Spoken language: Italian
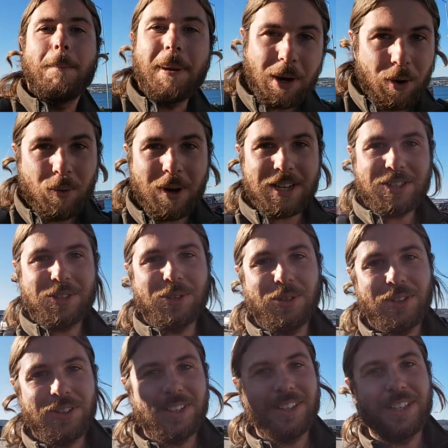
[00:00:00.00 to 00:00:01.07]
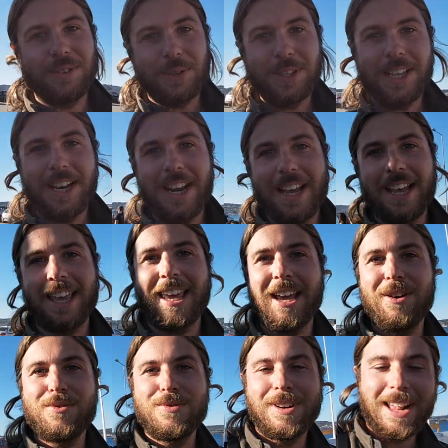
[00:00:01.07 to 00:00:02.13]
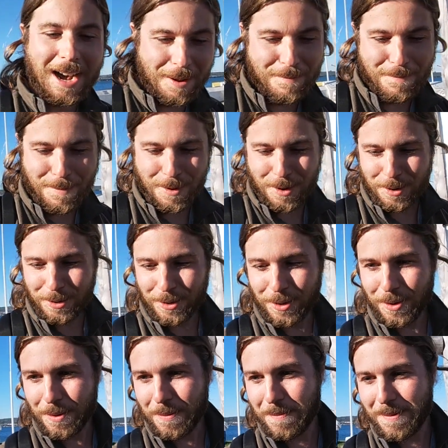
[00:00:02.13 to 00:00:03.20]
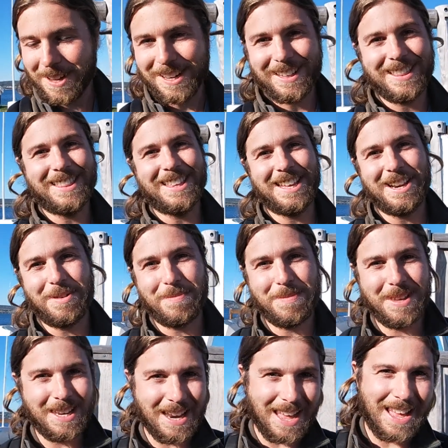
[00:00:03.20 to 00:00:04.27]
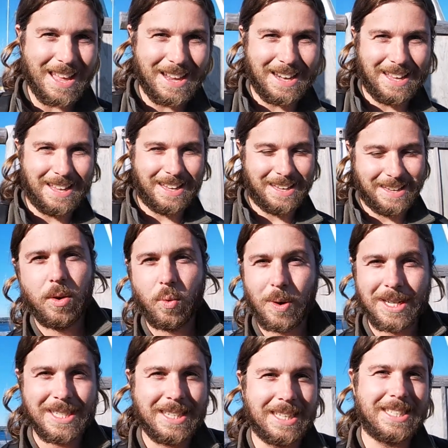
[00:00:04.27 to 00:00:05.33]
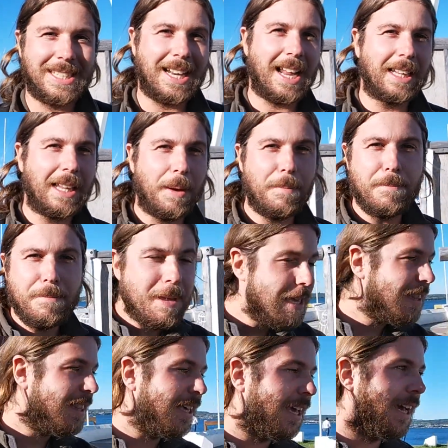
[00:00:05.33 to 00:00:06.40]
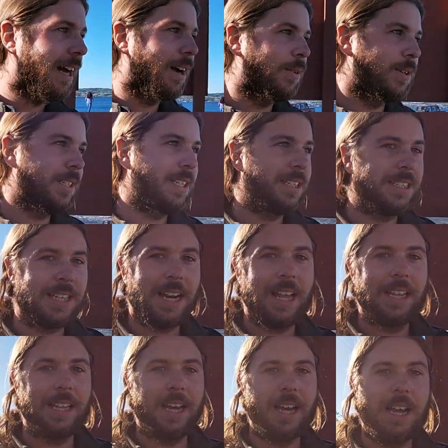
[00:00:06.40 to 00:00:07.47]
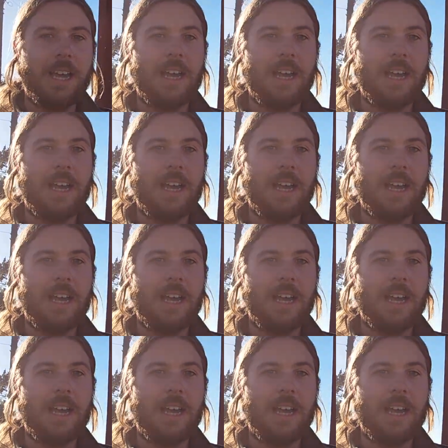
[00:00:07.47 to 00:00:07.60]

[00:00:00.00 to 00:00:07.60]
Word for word: Però questo devo dire che è un gran modo per terminare questa strada mitica, questa strada